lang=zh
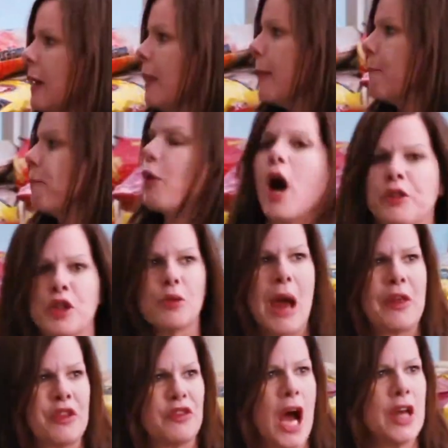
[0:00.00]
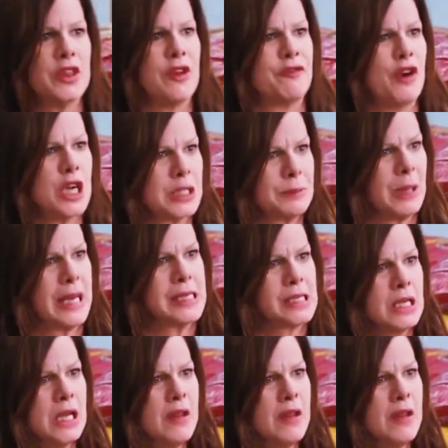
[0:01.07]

接着趁机煽动更多的人成为